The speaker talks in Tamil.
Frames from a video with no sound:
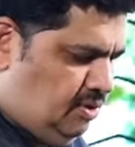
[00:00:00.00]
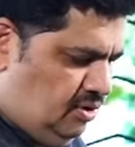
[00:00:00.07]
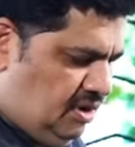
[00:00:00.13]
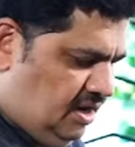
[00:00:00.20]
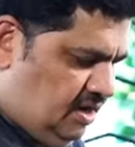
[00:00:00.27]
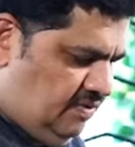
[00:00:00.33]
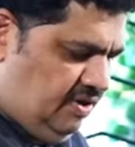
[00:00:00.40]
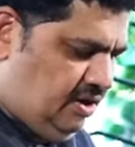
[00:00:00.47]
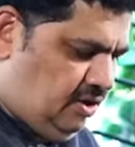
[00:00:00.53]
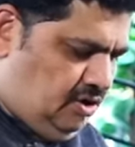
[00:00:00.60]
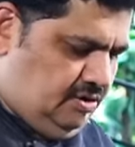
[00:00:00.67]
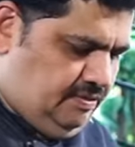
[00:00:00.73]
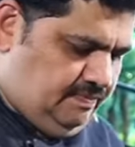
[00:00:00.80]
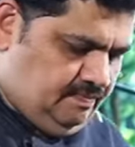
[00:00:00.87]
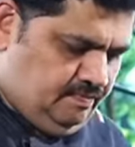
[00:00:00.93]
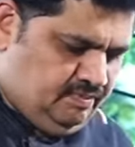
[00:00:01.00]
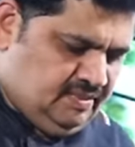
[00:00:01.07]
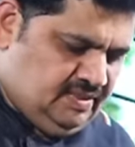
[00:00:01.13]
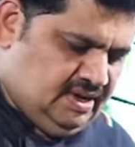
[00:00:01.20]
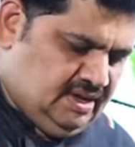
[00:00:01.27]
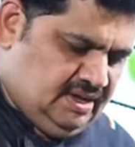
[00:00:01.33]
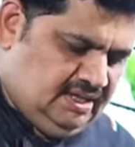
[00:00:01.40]
ப்ரௌன் கலர் வரணும்
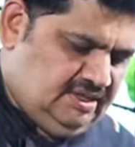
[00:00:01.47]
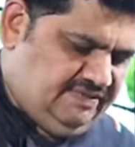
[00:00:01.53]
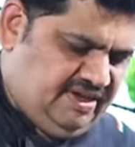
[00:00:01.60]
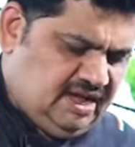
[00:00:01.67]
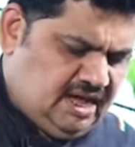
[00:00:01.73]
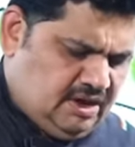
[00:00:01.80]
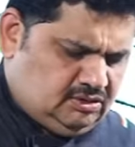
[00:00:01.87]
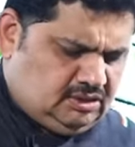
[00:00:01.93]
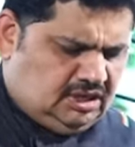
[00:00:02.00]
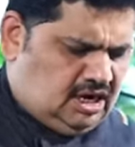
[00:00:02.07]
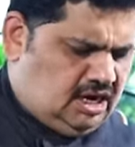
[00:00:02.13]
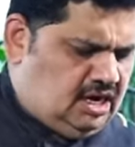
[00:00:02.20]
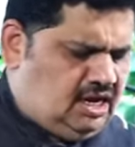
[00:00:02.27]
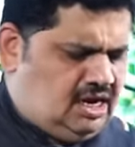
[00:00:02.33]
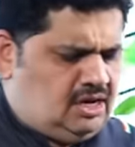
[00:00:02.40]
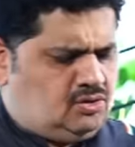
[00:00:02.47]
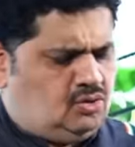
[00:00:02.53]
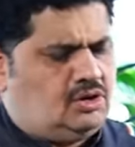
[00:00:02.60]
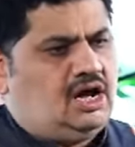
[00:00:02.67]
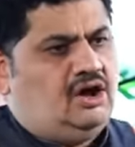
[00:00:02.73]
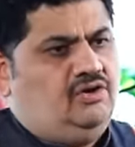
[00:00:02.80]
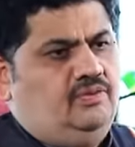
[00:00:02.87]
இந்த வெங்காயம் வந்து நல்லா
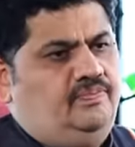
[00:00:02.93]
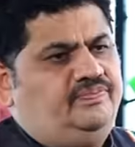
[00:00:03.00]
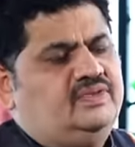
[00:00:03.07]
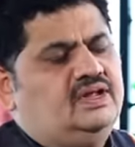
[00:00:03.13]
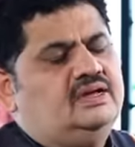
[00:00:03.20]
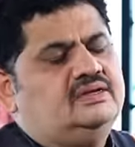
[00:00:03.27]
குக் ஆகணும்